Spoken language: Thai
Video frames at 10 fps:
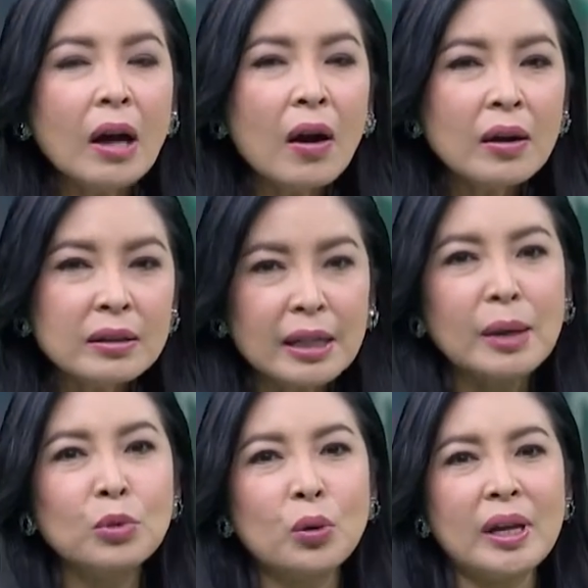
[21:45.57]
ต้องเต
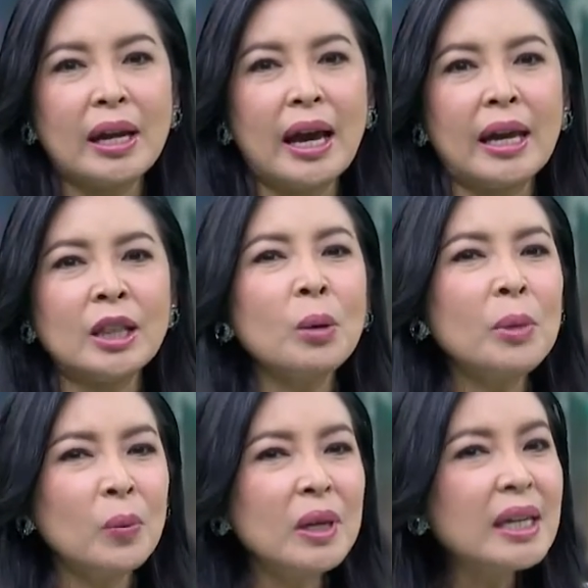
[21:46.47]
รียมตัวยังไงต้อง
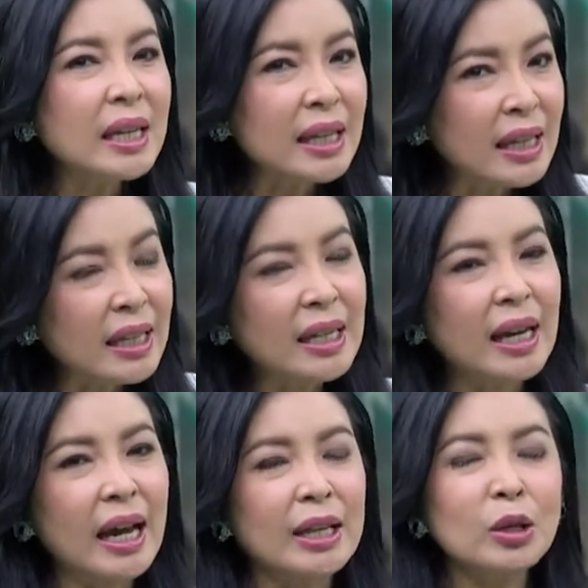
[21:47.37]
มีวิธีคิด
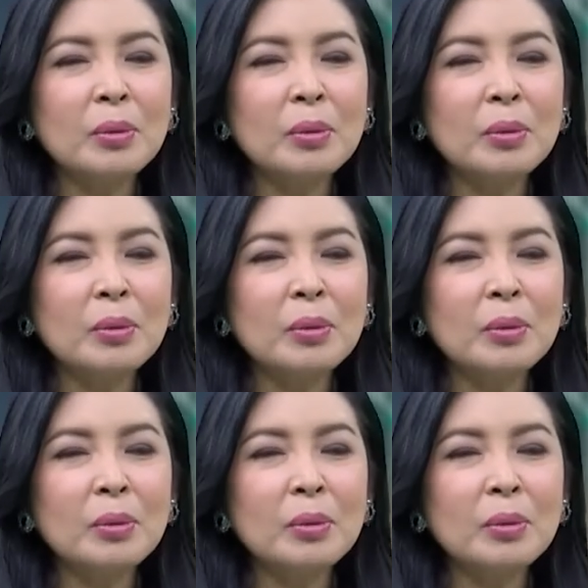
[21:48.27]
ยังไง